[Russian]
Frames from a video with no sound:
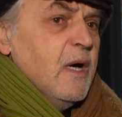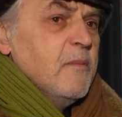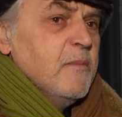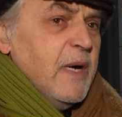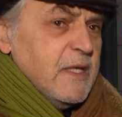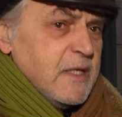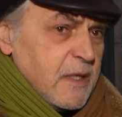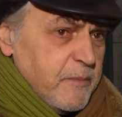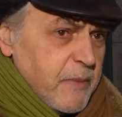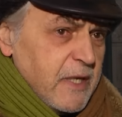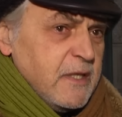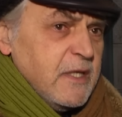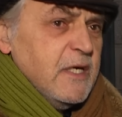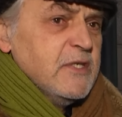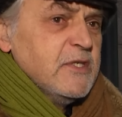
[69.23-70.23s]
Батька
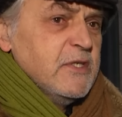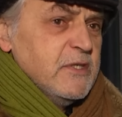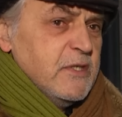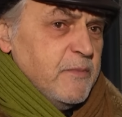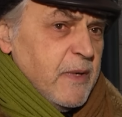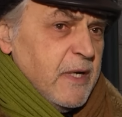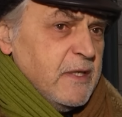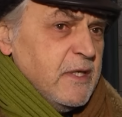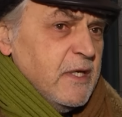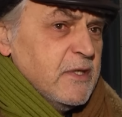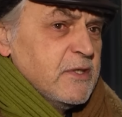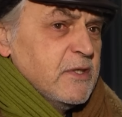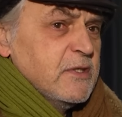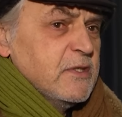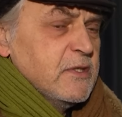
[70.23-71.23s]
потешится,
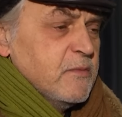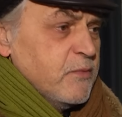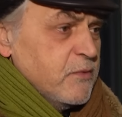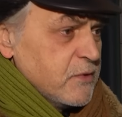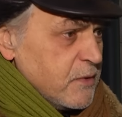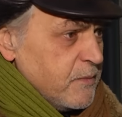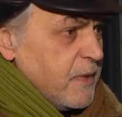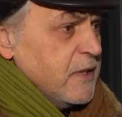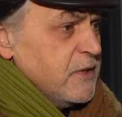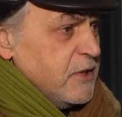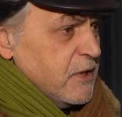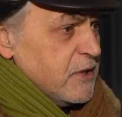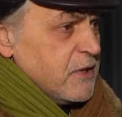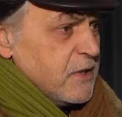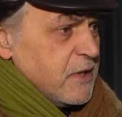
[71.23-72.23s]
потешится, пузо
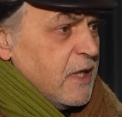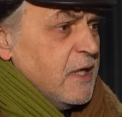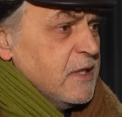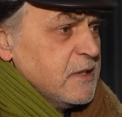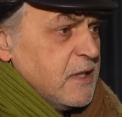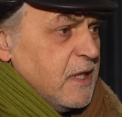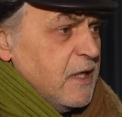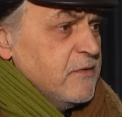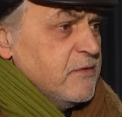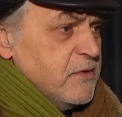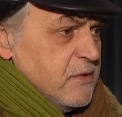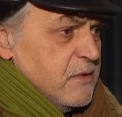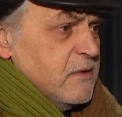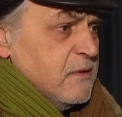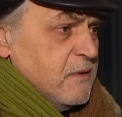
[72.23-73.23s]
почешет и оставит
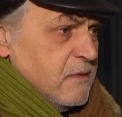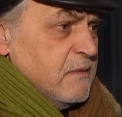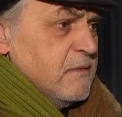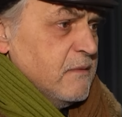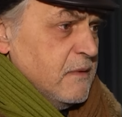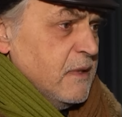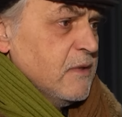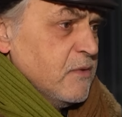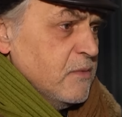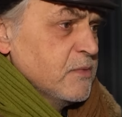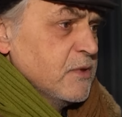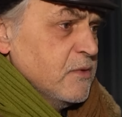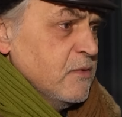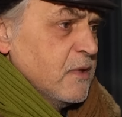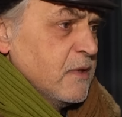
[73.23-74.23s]
все на том
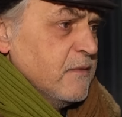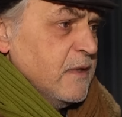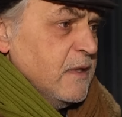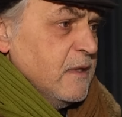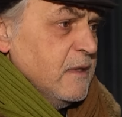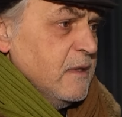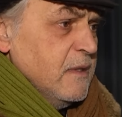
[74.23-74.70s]
же уровне.